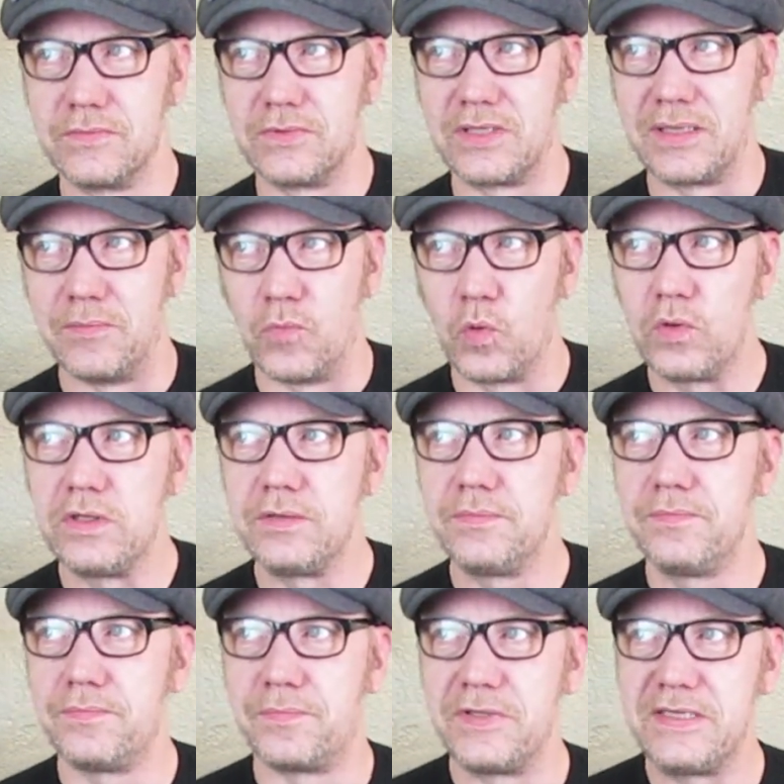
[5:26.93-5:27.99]

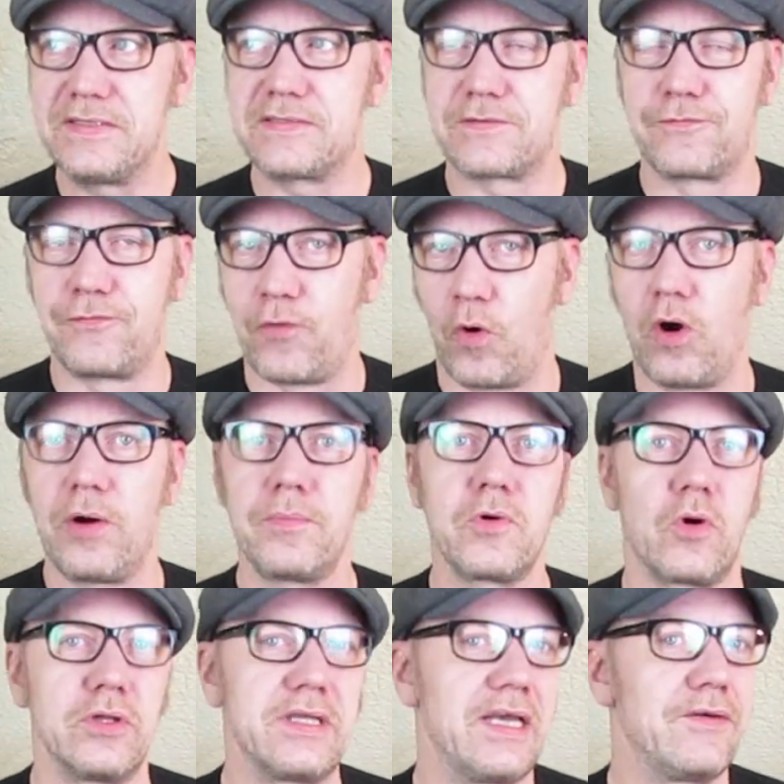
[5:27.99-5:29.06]

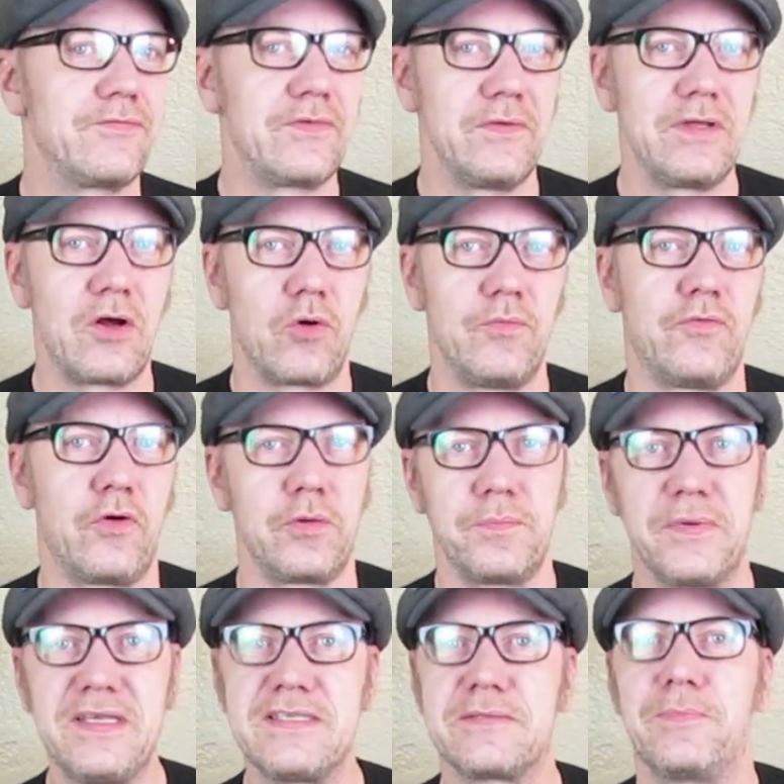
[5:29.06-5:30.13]
Dämonen-Beast-Form konnte er wiederum
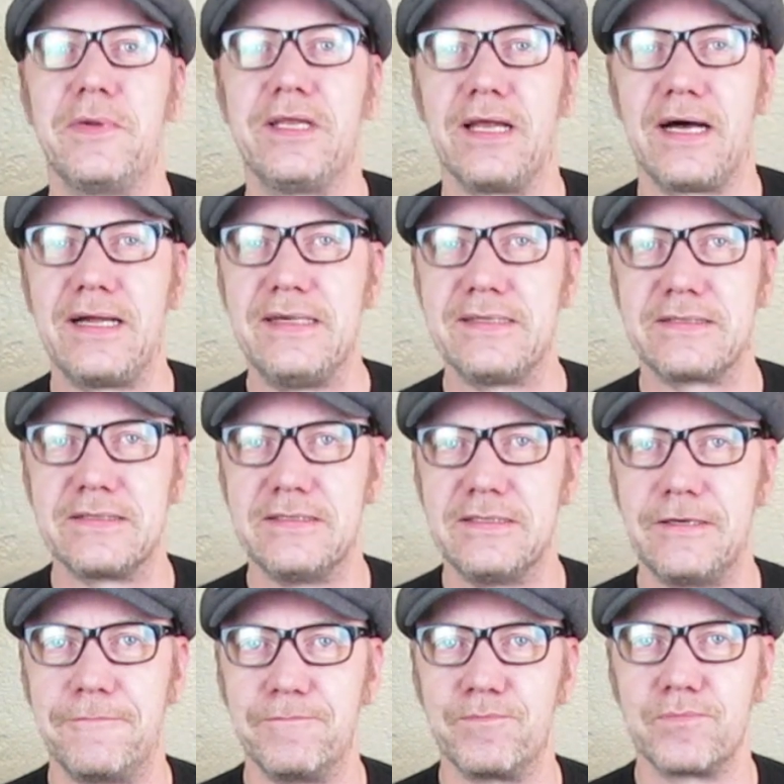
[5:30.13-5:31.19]
von Beastman halt
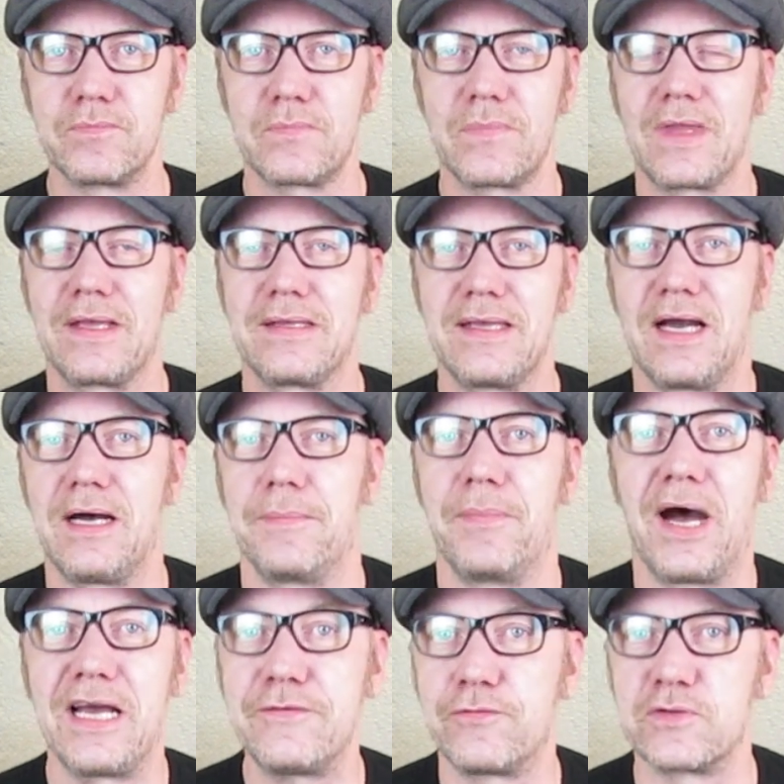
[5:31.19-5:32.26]
ähm, ja,
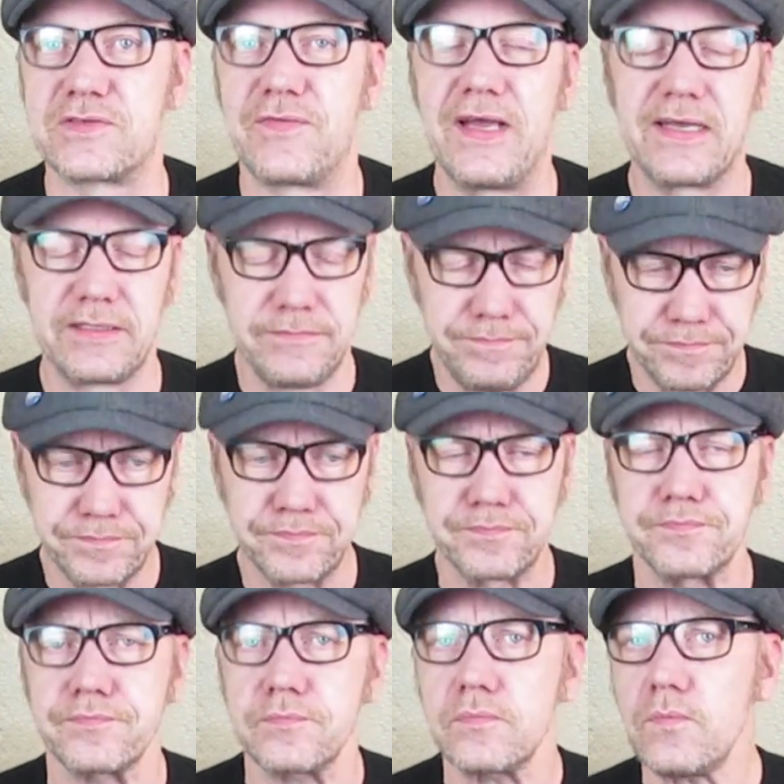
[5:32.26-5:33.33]
beeinflusst werden
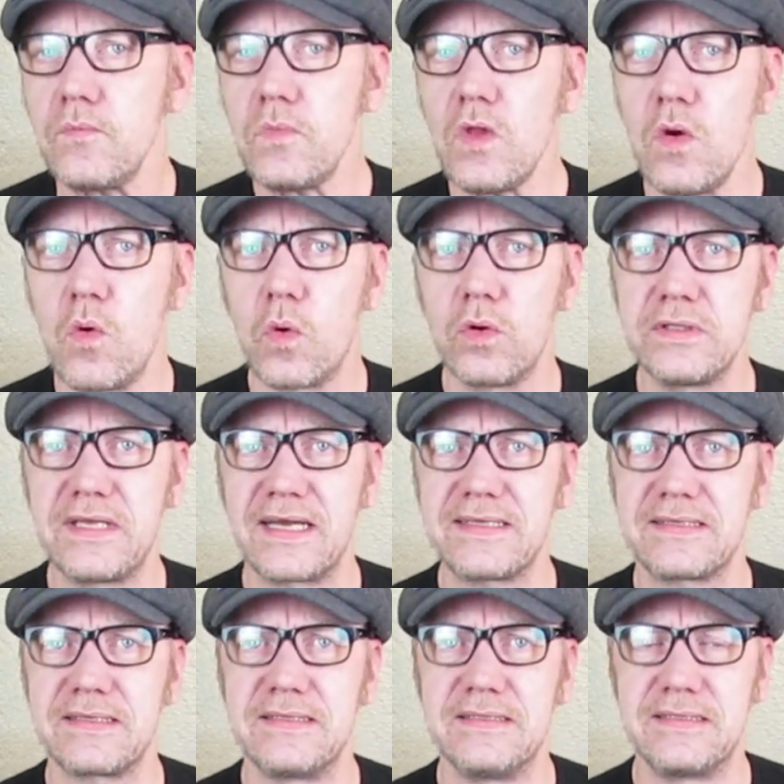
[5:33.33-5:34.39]
und
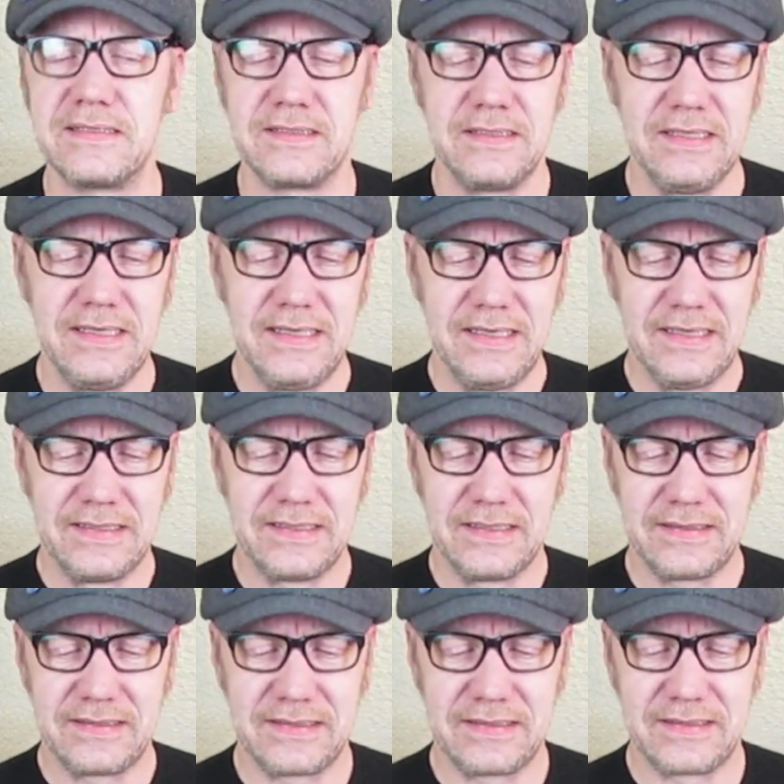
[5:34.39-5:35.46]
hat äh,
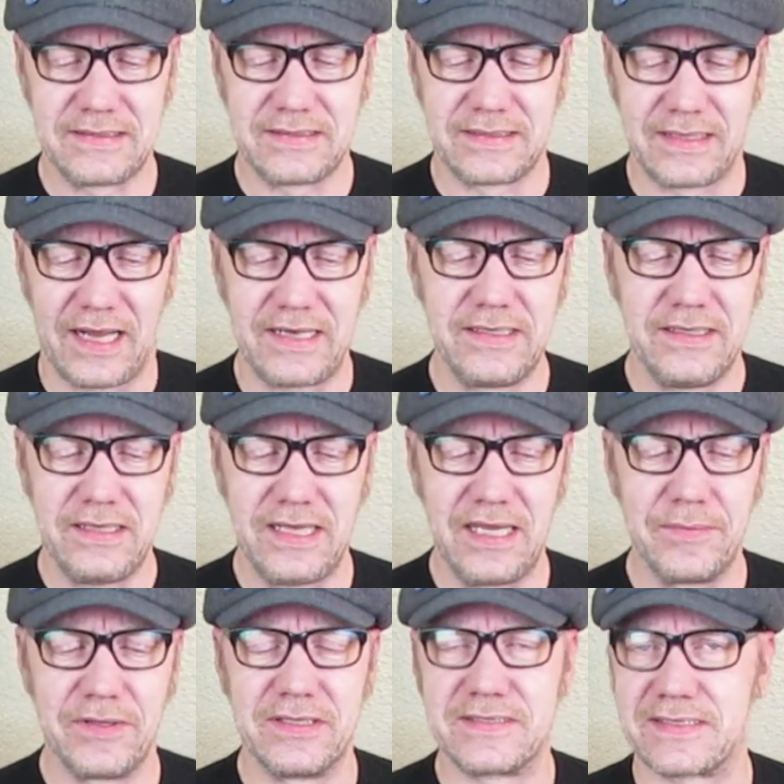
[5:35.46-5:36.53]
dann
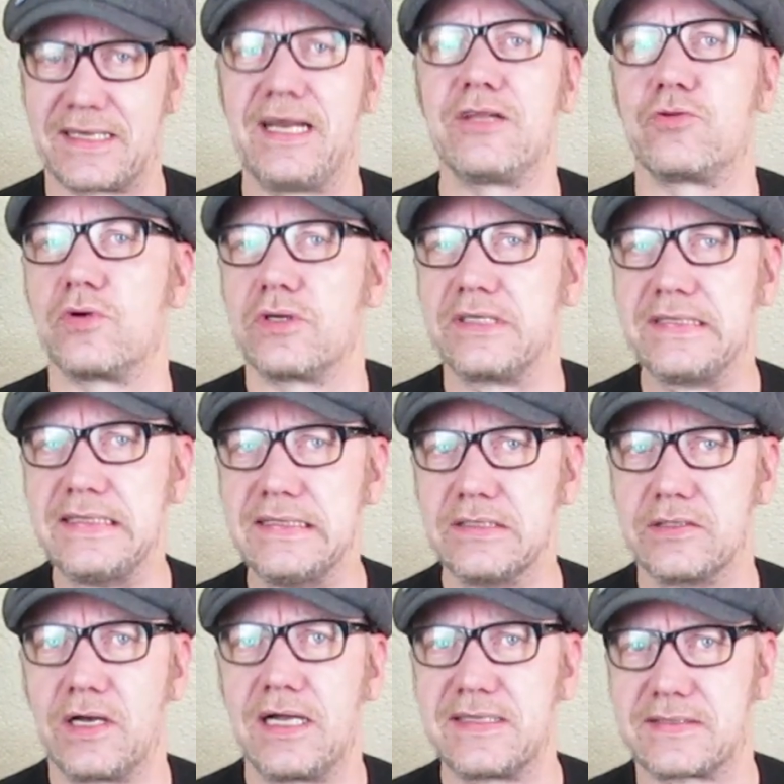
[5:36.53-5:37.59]
eben Skeletor
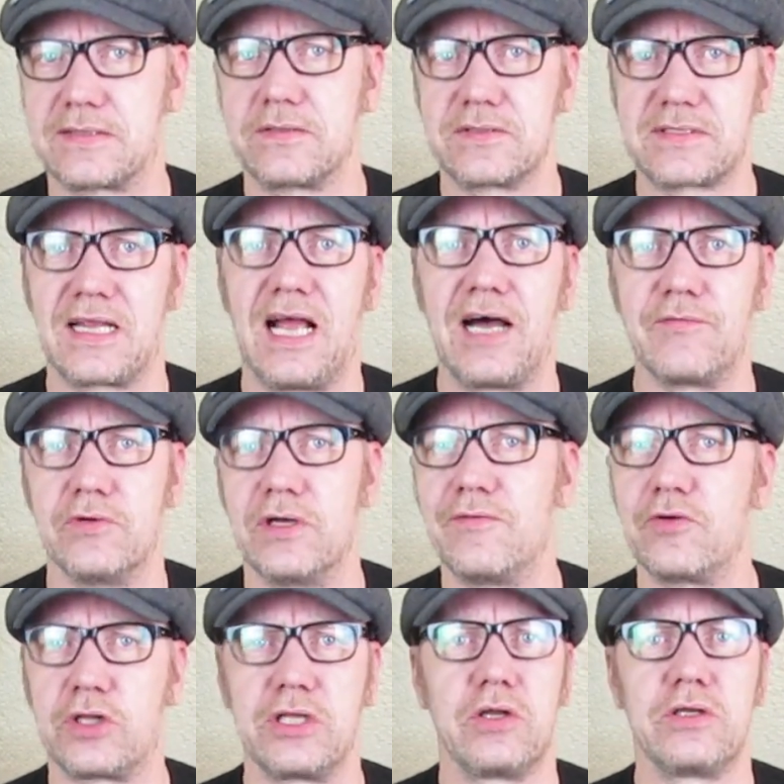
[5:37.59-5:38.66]
gedient als Sklave. Er
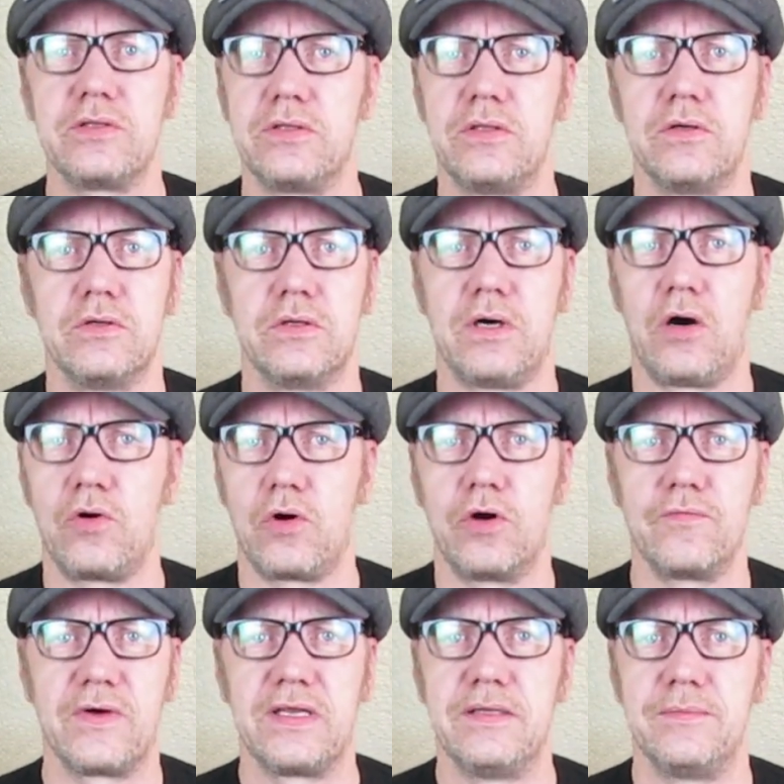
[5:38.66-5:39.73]
wird dann äh, auch
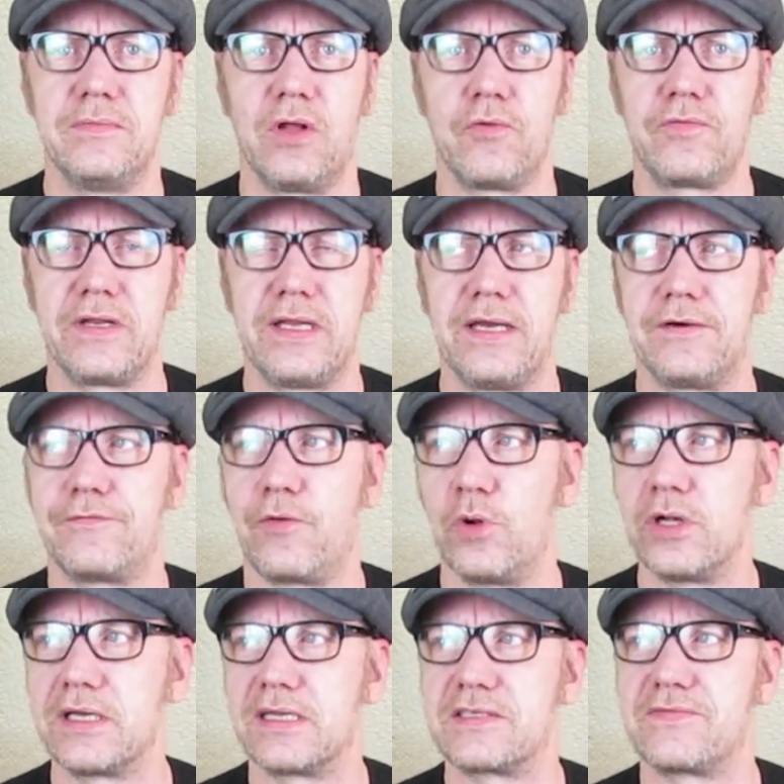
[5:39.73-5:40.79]
irgendwann im Laufe der
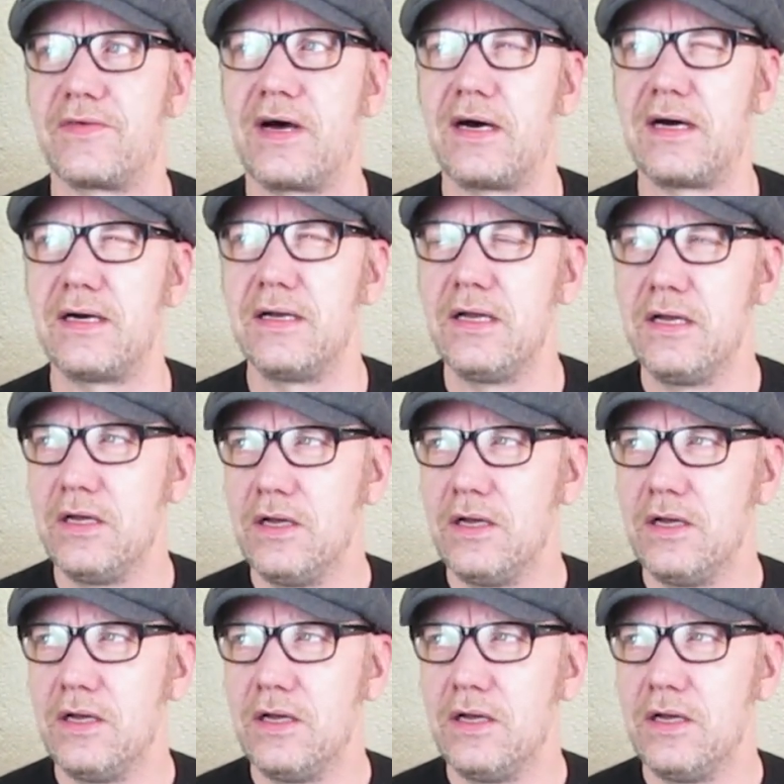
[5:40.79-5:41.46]
Folge, das war